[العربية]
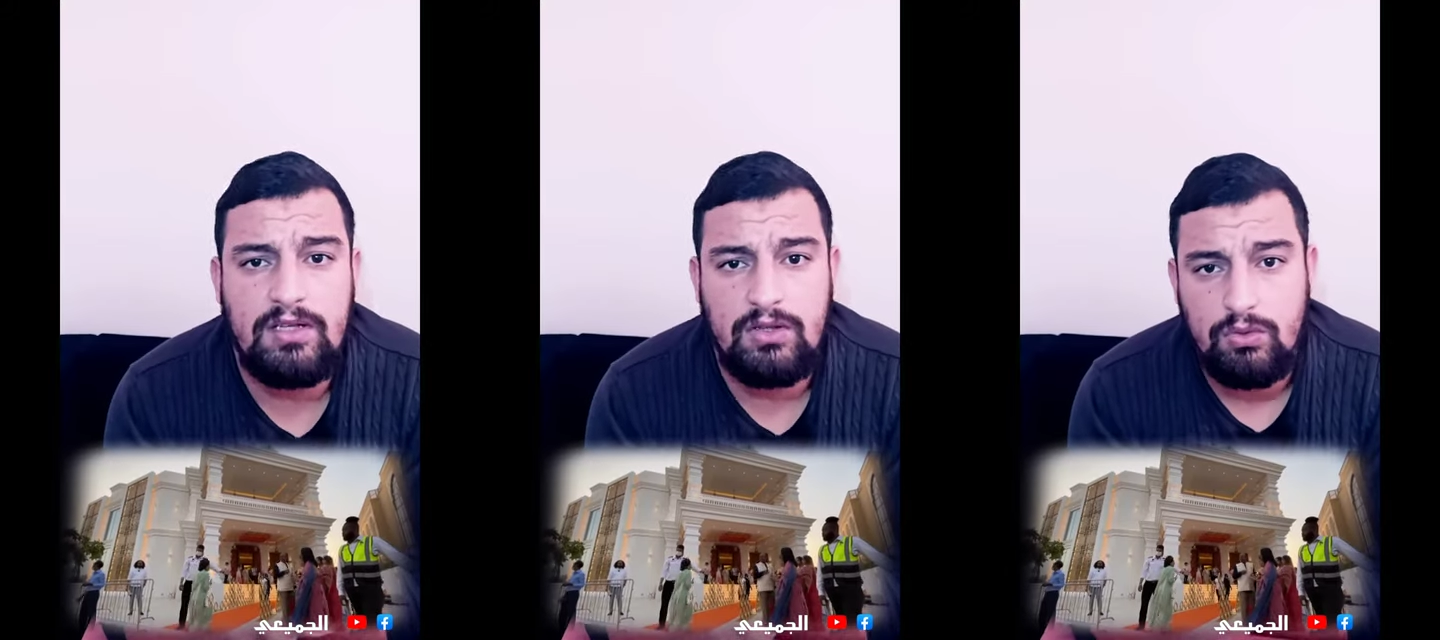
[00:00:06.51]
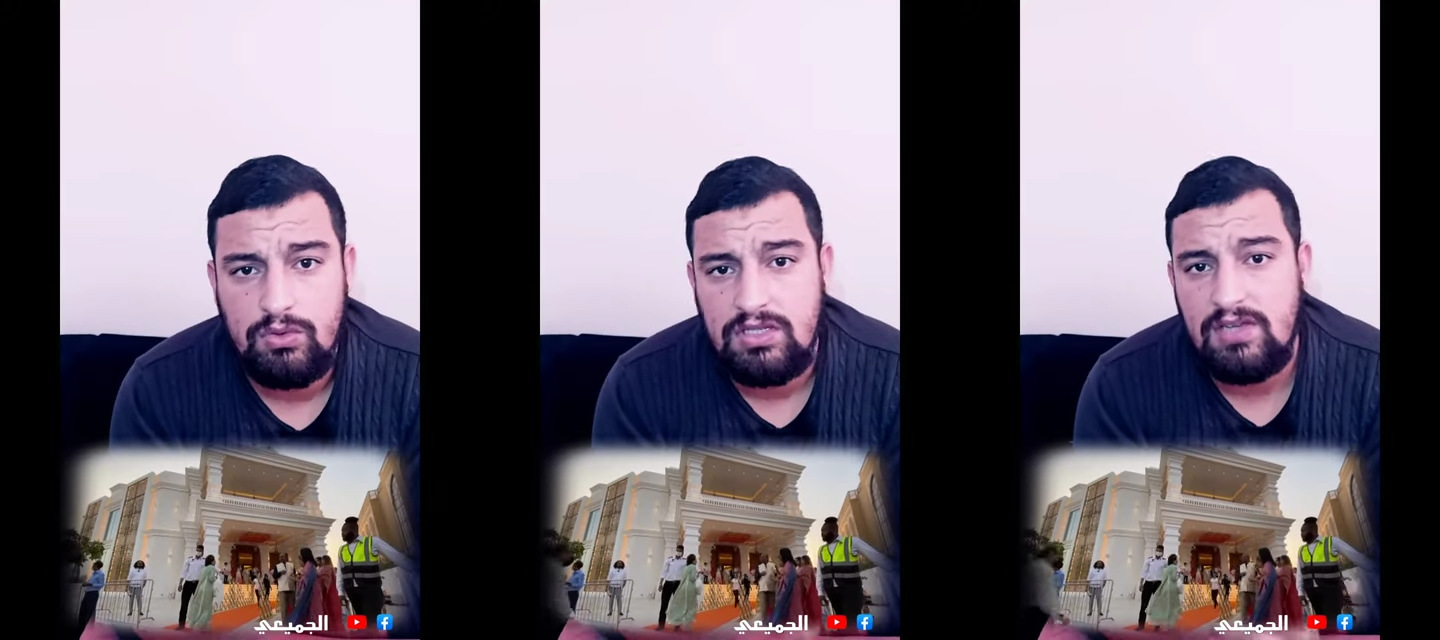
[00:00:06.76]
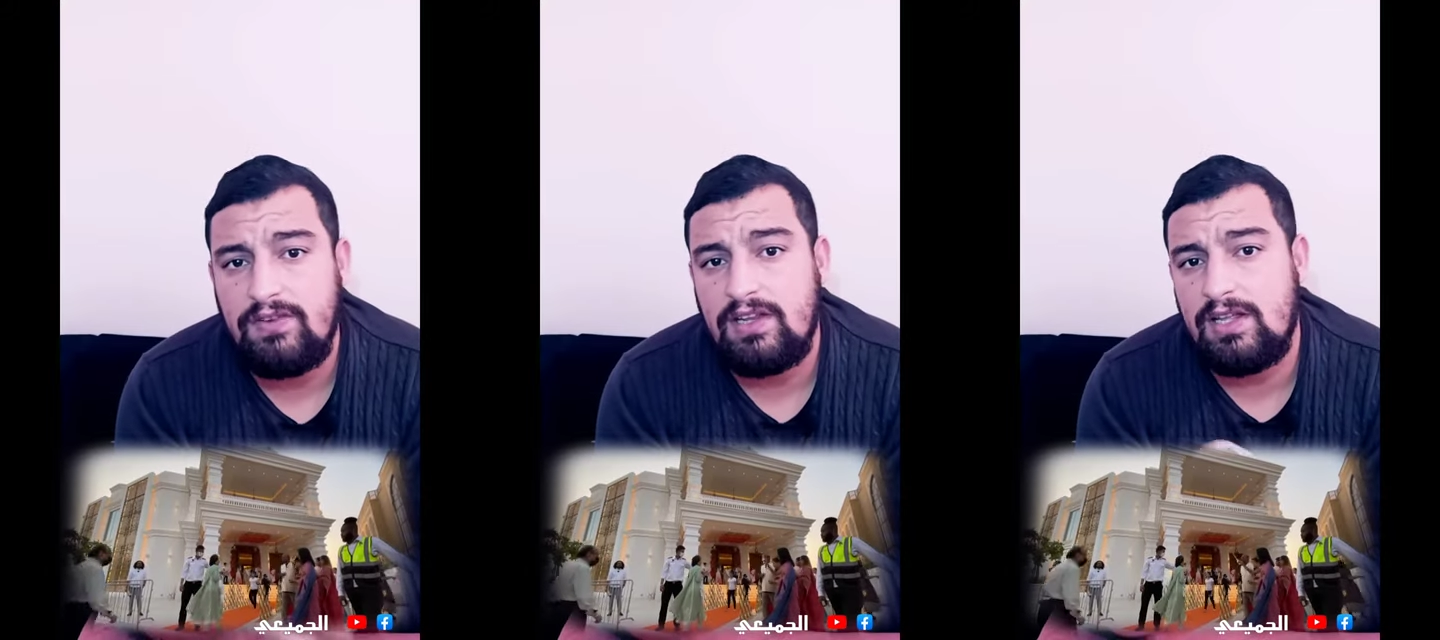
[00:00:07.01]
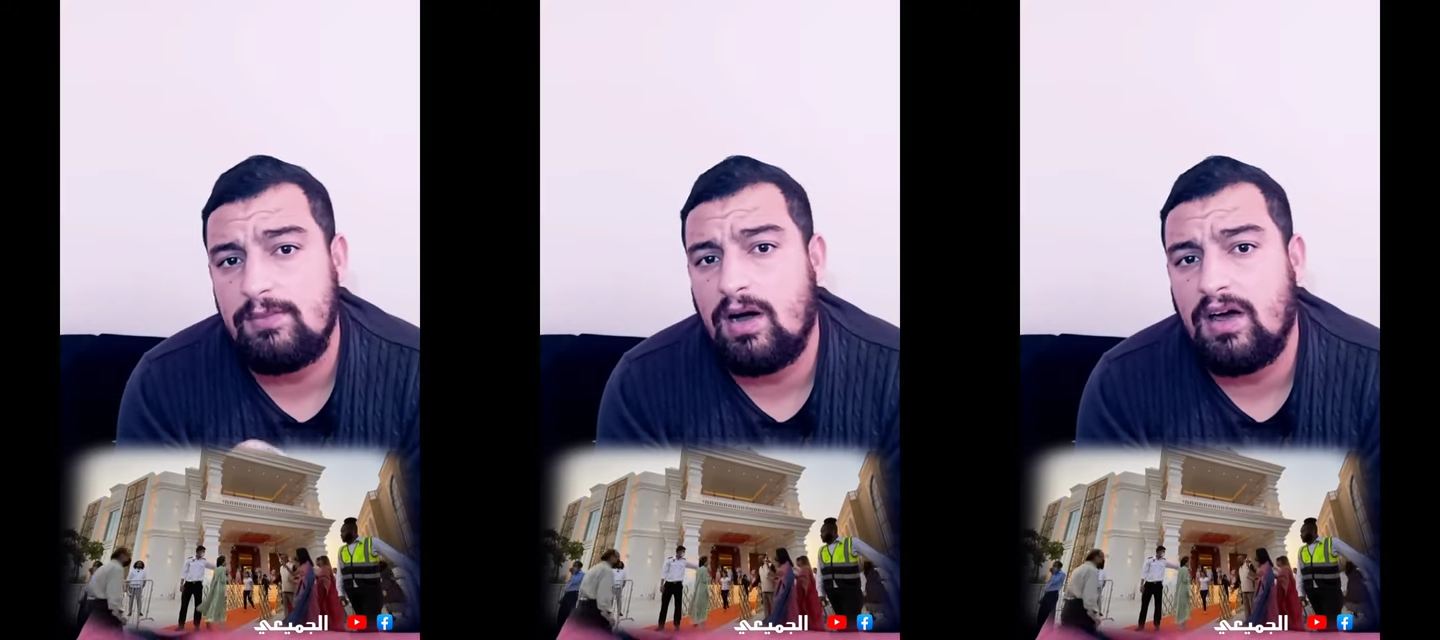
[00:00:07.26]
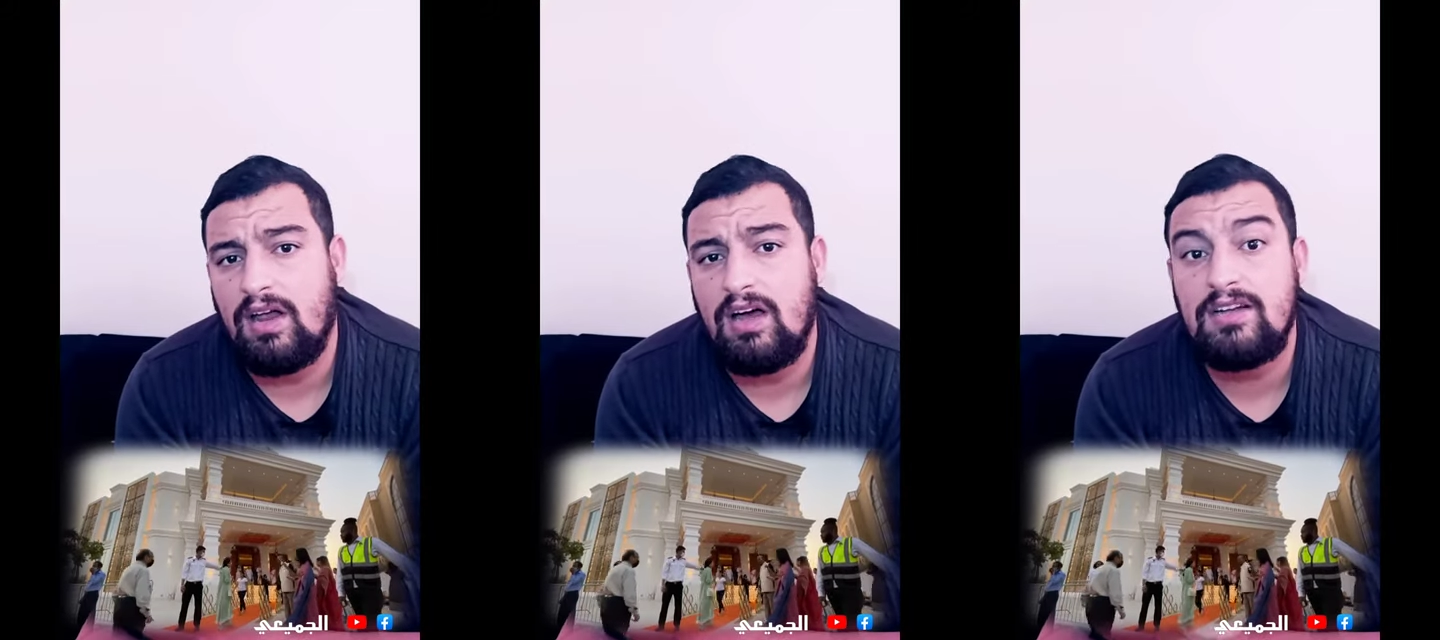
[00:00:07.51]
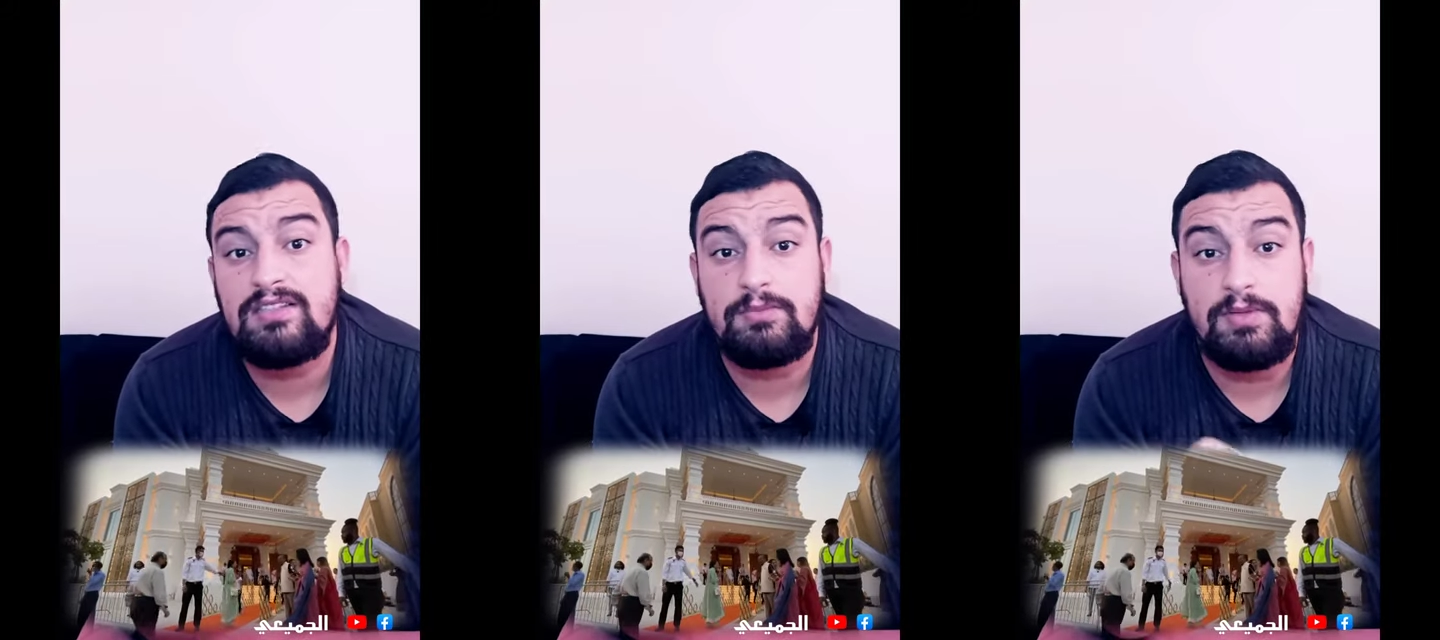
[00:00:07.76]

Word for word: هندوسي في الإمارات